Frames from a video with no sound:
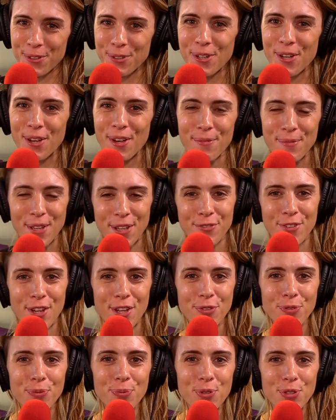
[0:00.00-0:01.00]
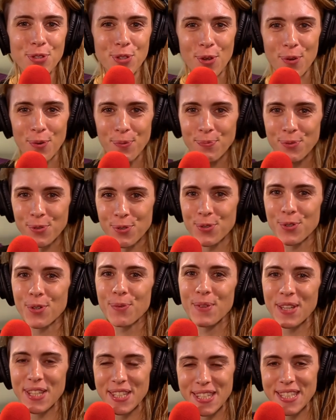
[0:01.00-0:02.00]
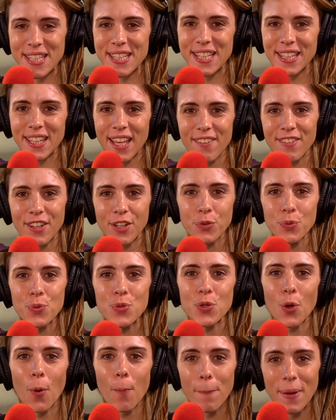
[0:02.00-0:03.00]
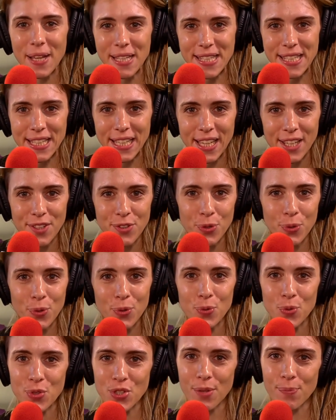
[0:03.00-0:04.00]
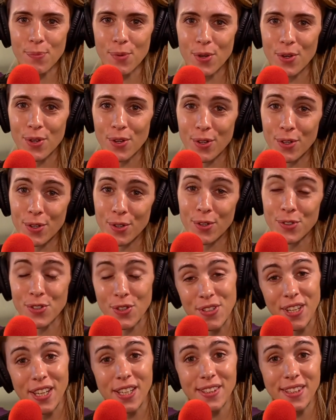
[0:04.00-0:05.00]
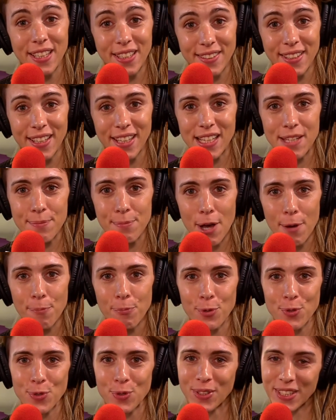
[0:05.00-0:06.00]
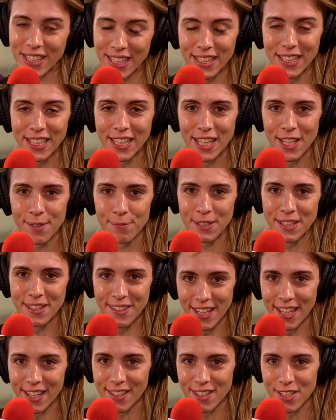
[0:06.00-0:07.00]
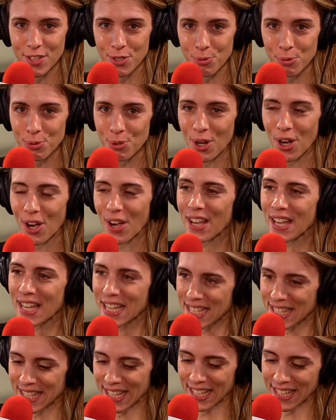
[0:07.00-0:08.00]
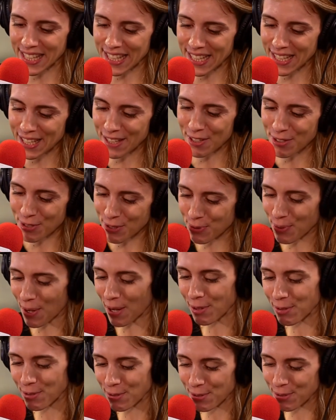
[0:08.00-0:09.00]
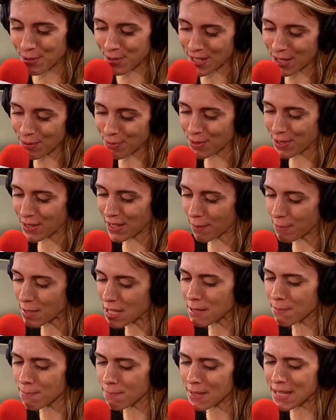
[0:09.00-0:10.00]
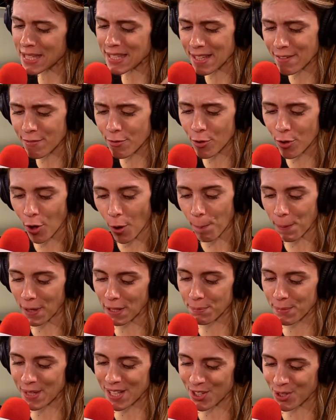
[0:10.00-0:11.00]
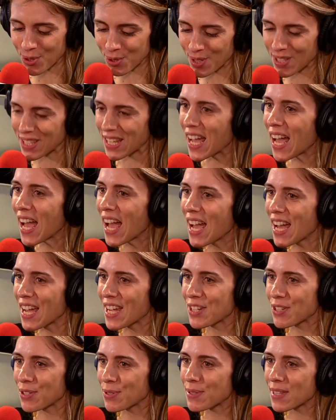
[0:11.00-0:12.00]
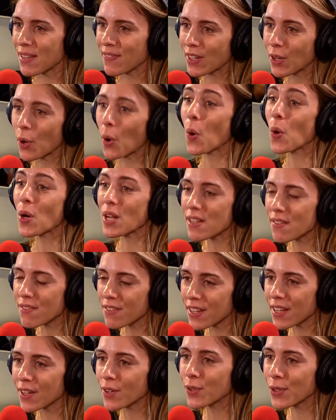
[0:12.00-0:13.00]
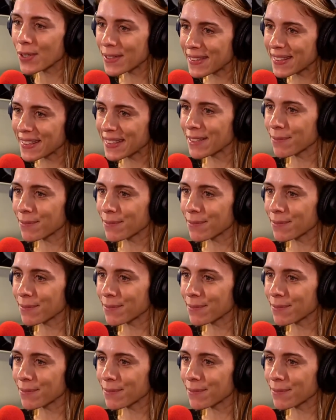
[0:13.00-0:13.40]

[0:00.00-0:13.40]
euh, bienvenue à tous. Euh, bonjour, merci d'être avec nous sur Bâti Radio. Nous sommes euh, en direct d'Interclimat pour ce quatrième et dernier jour. Ça y est, ce soir le, salon se termine, mais avant encore plein de belles choses. je suis avec Olivier Godin.